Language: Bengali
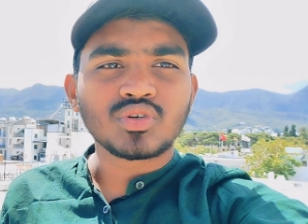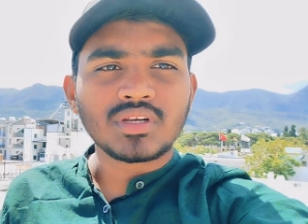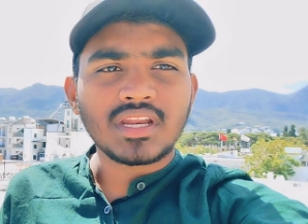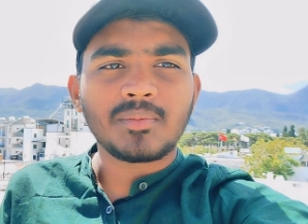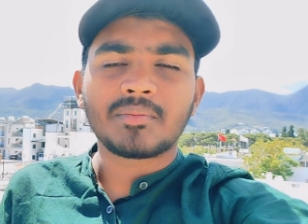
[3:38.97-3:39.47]

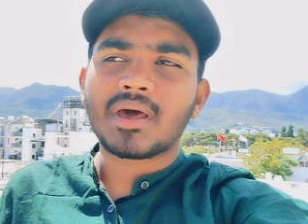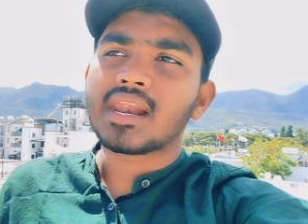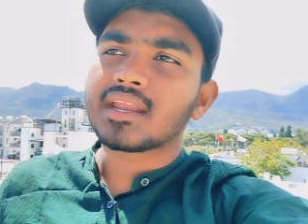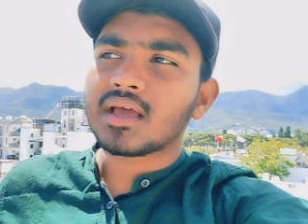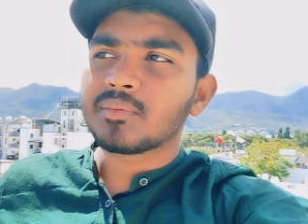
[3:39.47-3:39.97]
লিরা পান বারো
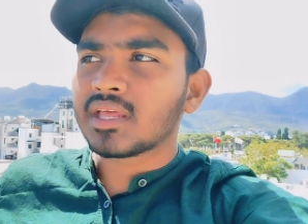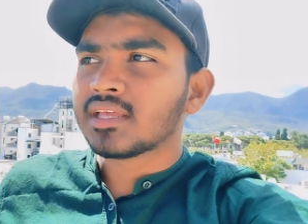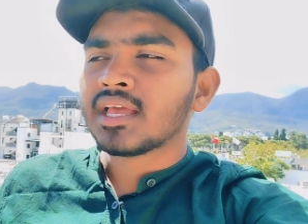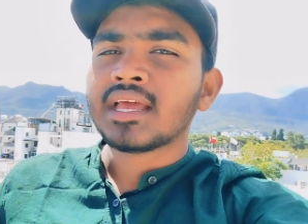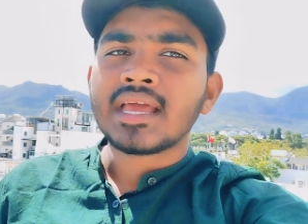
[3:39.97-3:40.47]
টাকা প্রায়
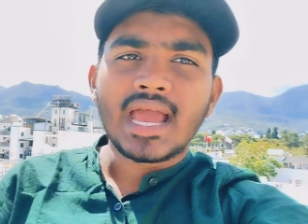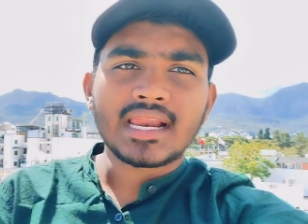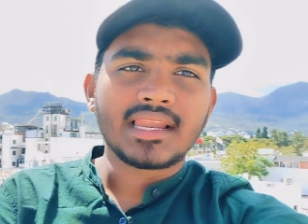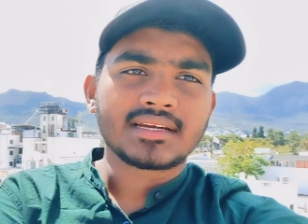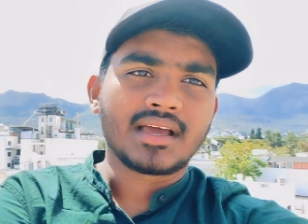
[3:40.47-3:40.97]
এক
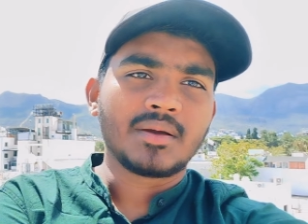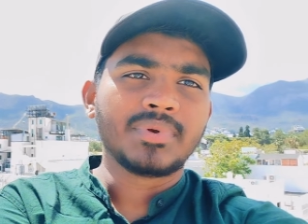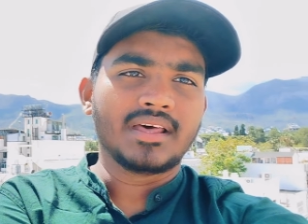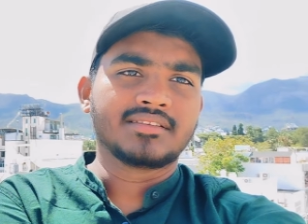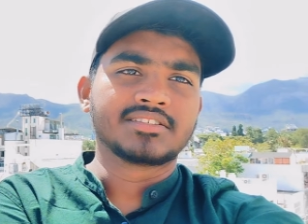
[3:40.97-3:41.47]
লাখ টাকা
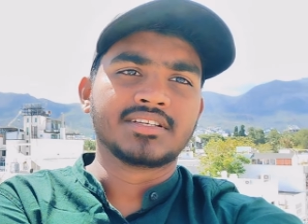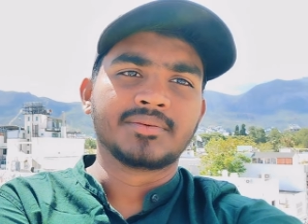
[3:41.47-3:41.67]
প্লাস আসে